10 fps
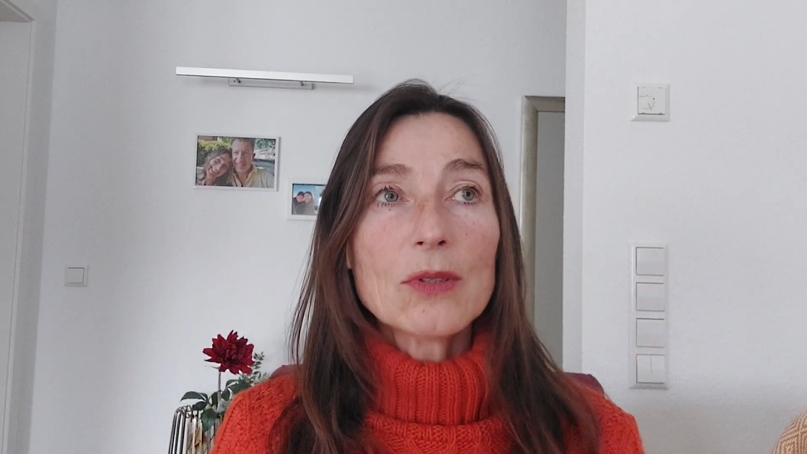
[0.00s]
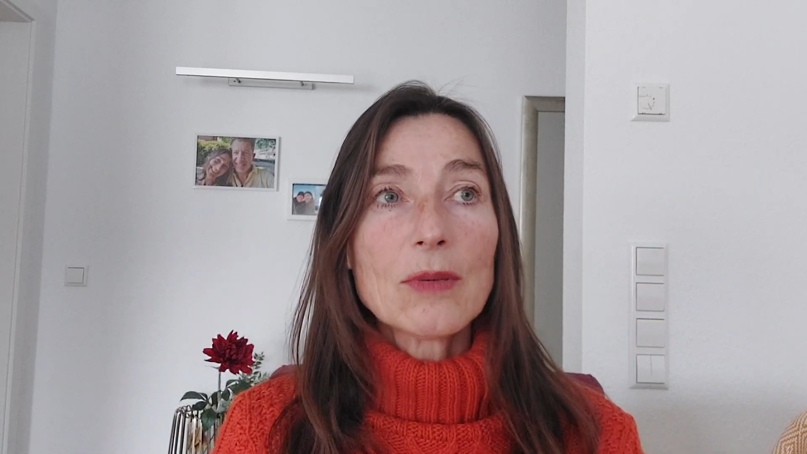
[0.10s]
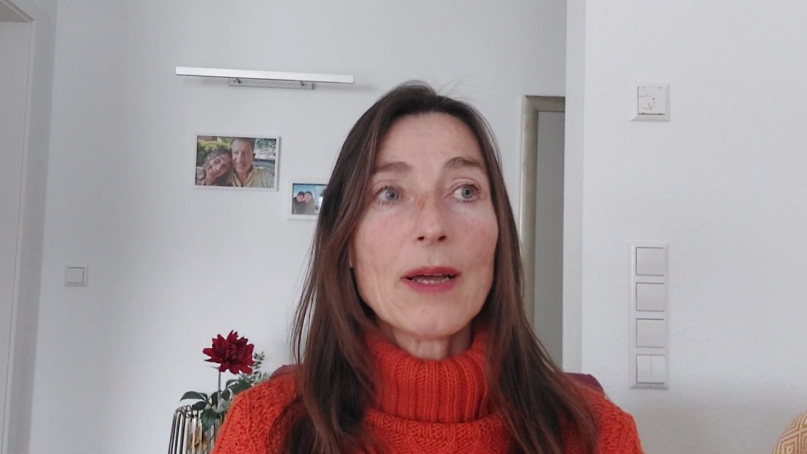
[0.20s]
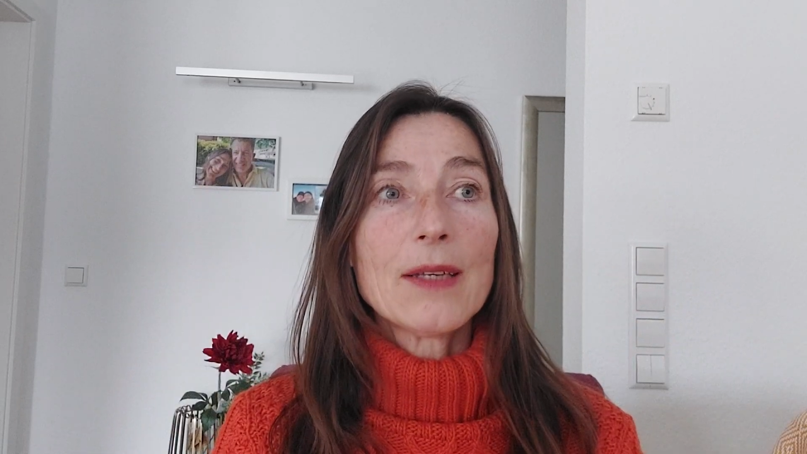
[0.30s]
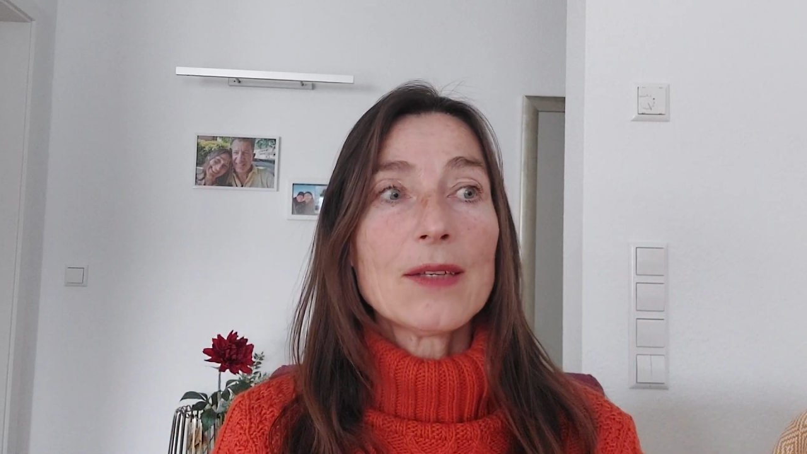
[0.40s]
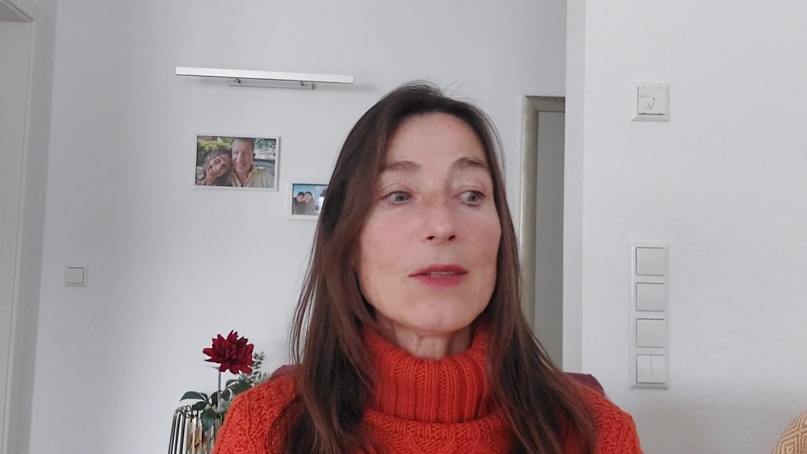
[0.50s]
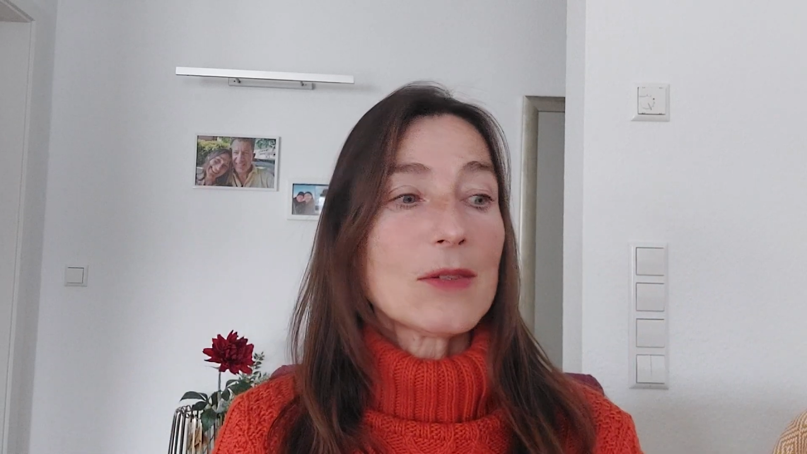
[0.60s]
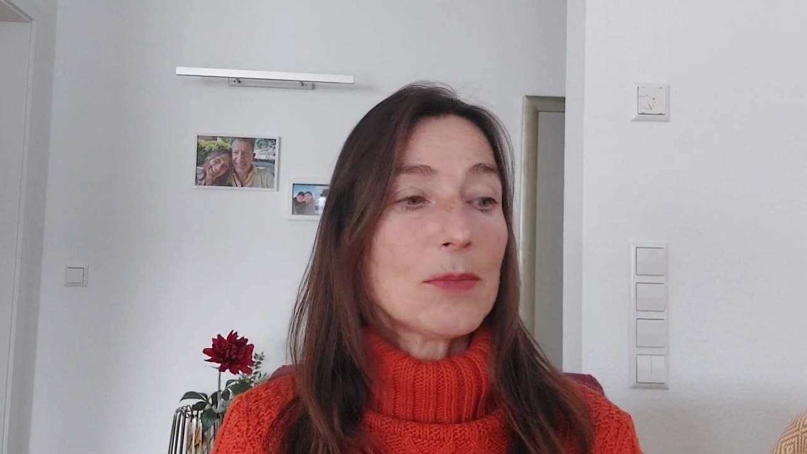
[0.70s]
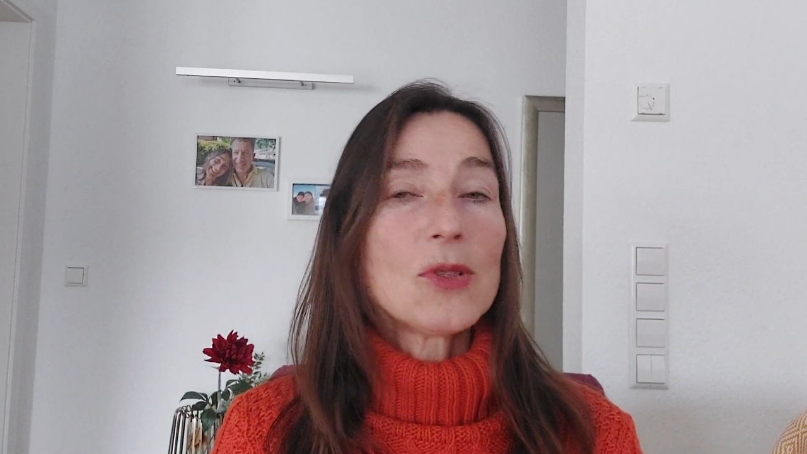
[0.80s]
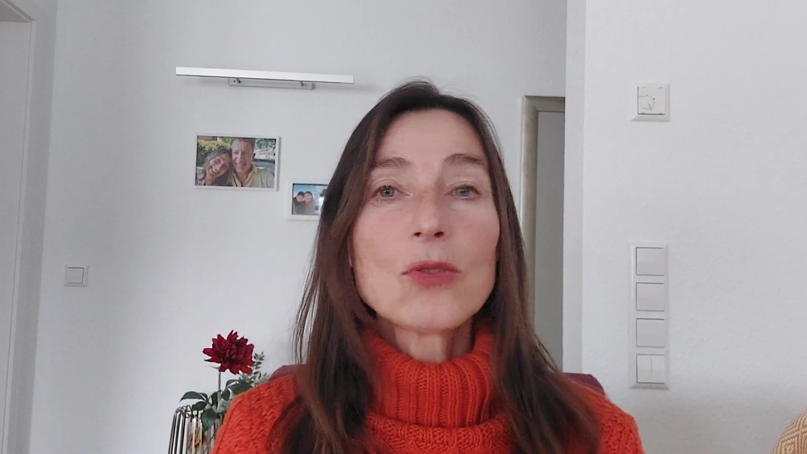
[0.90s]

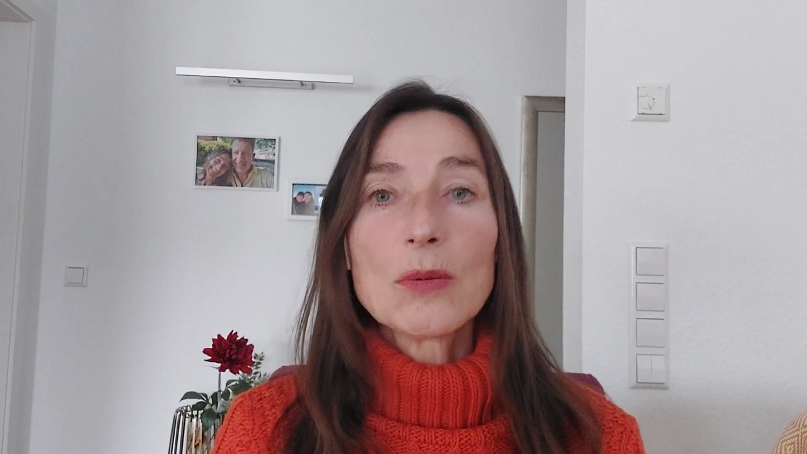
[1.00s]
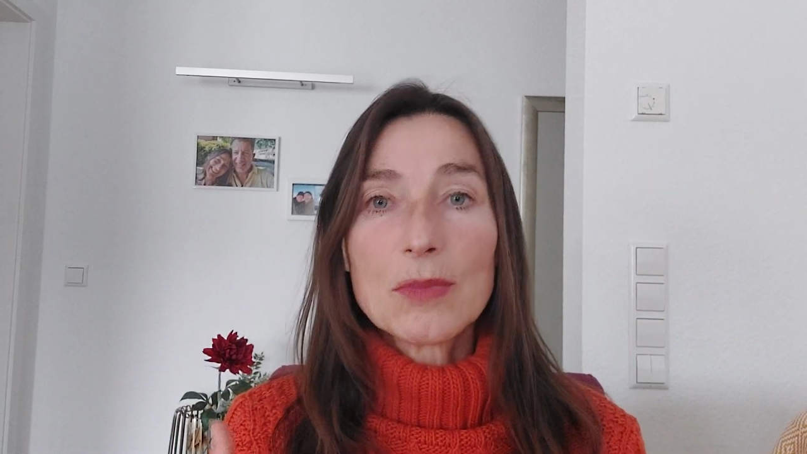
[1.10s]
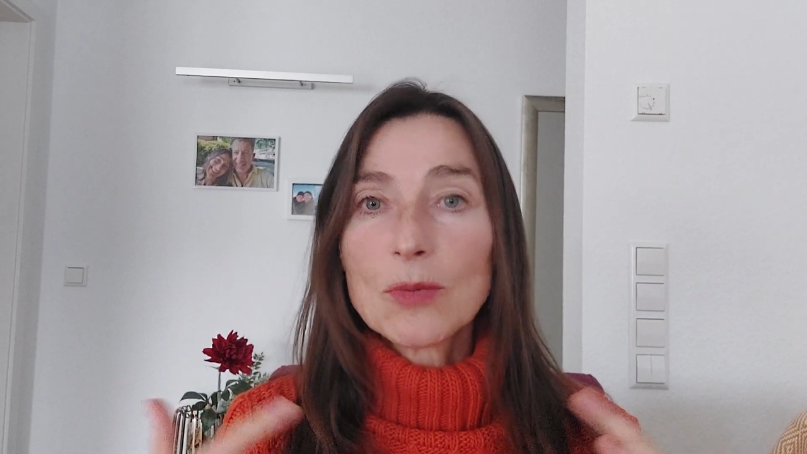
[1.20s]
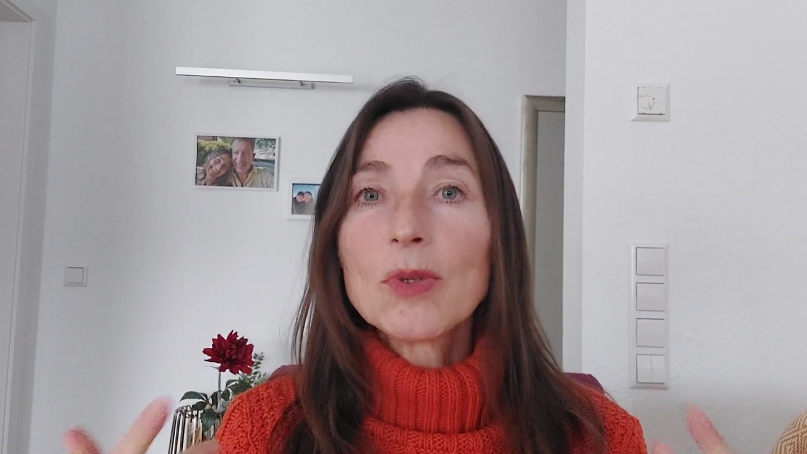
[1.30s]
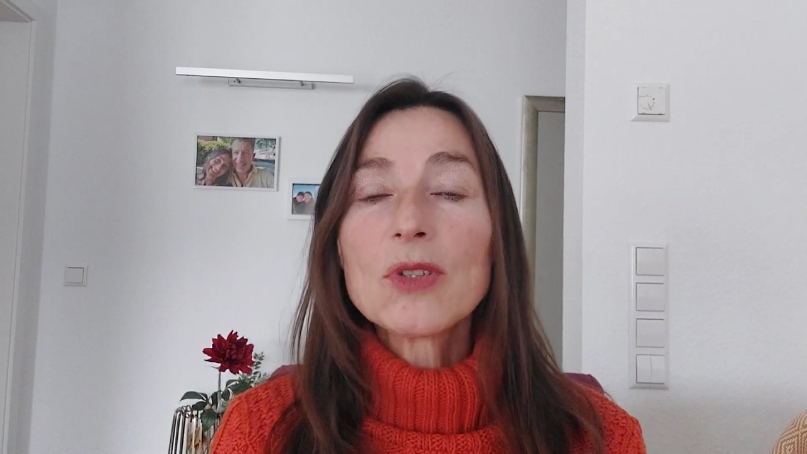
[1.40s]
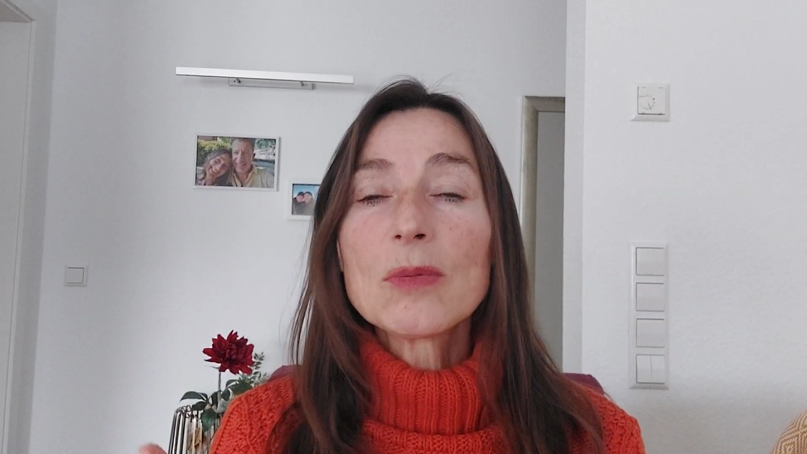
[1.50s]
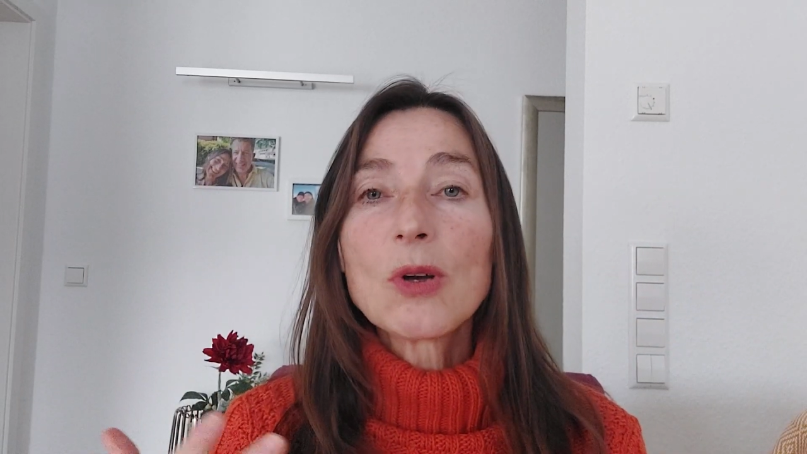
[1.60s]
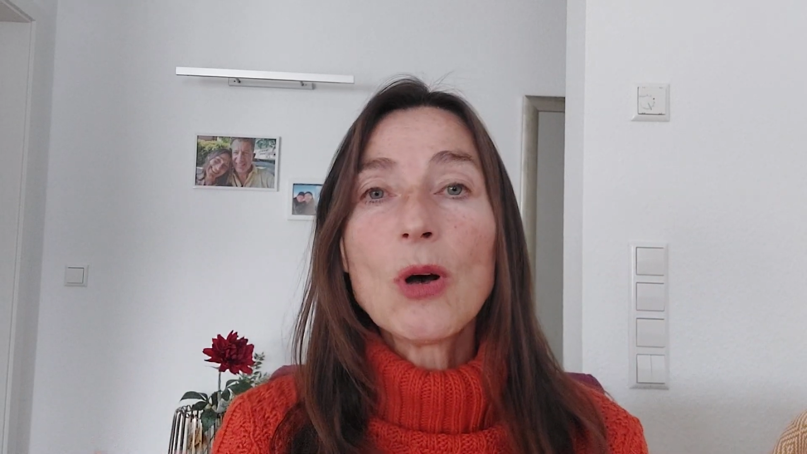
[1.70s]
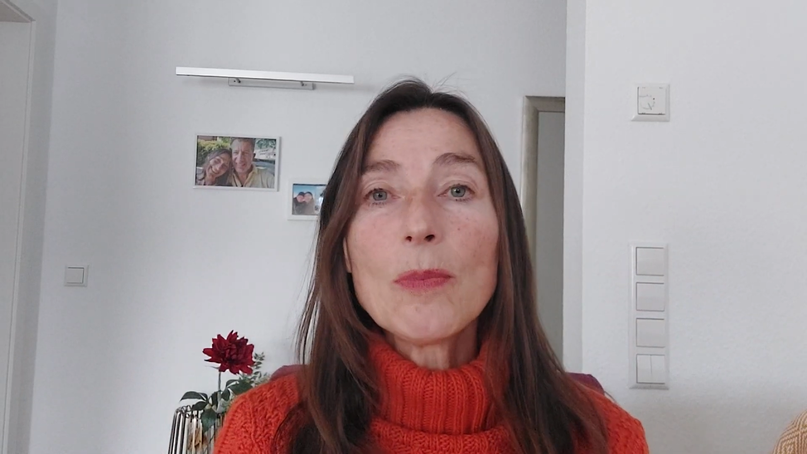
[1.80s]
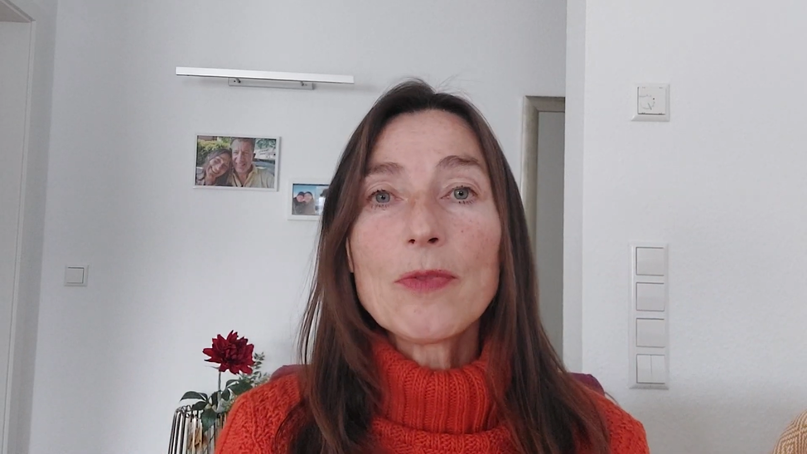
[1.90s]
zweitens bist du, du bist im
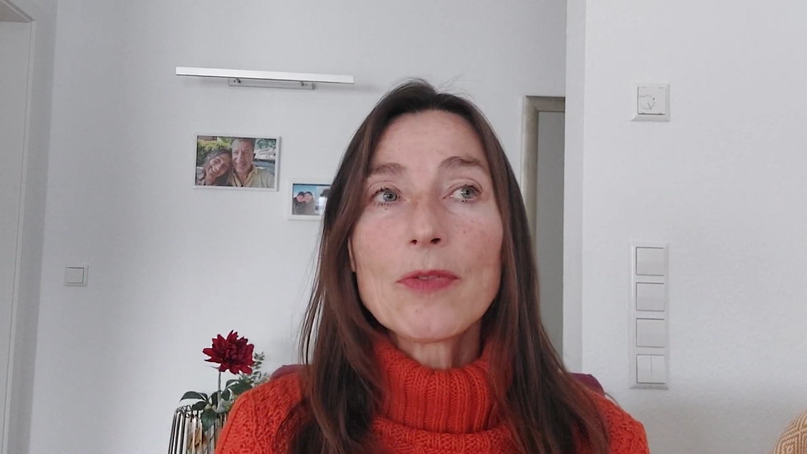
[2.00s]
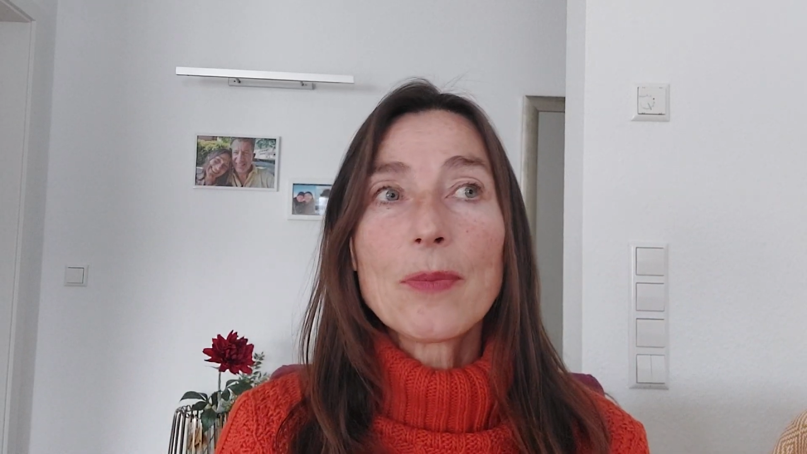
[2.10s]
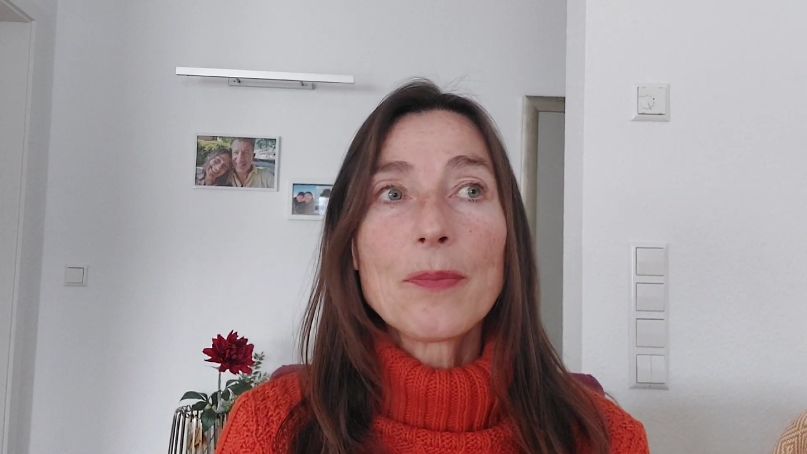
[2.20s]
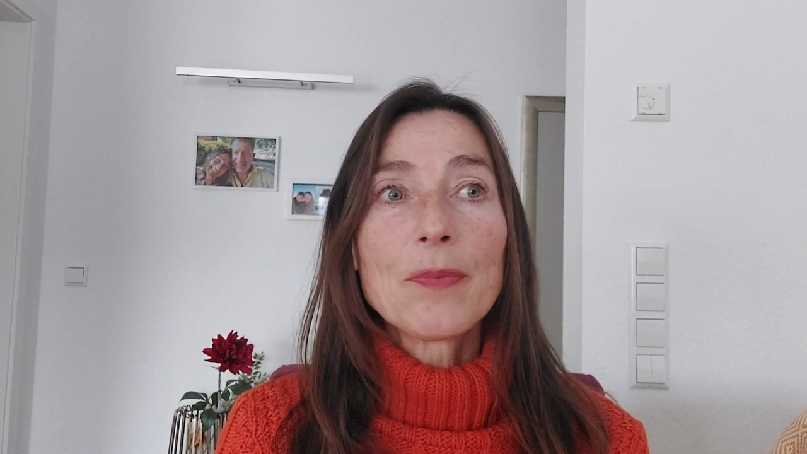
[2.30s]
Kopf.